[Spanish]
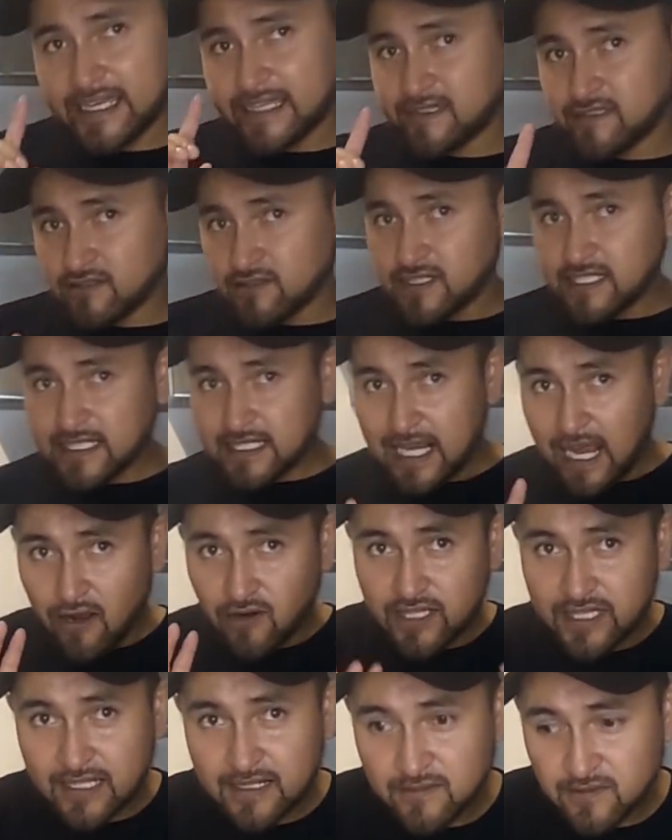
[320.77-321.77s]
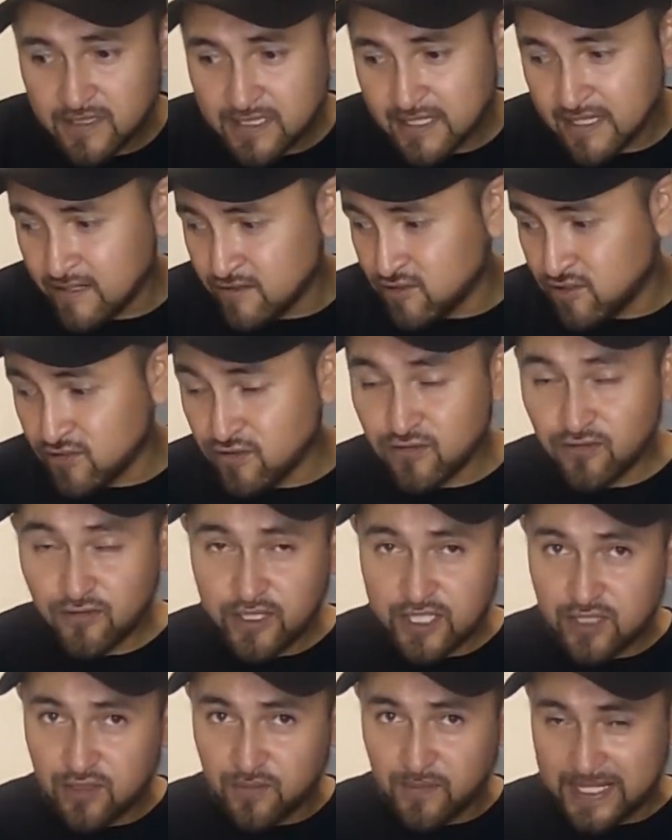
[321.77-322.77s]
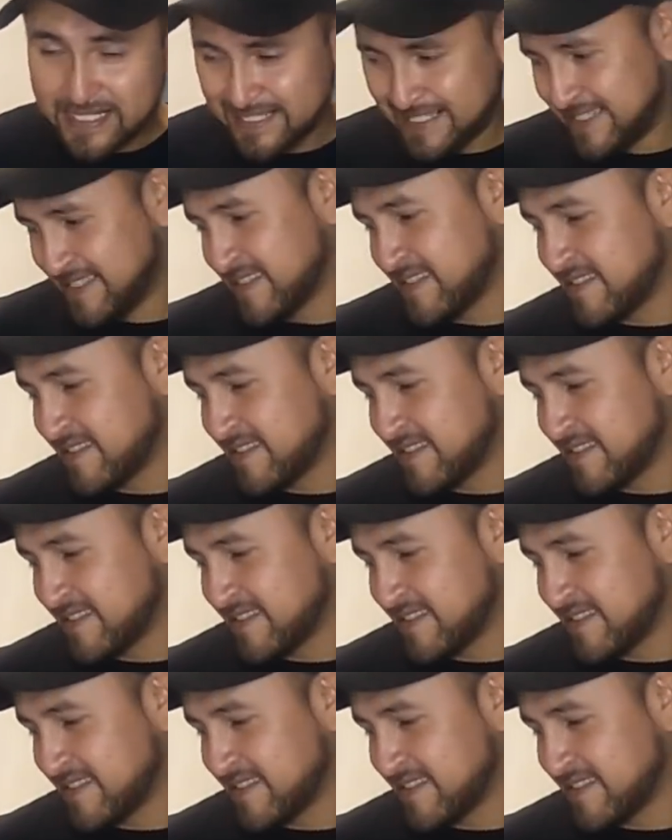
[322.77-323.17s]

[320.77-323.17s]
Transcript: Entonces ahorita les voy a enseñar otro truquito más.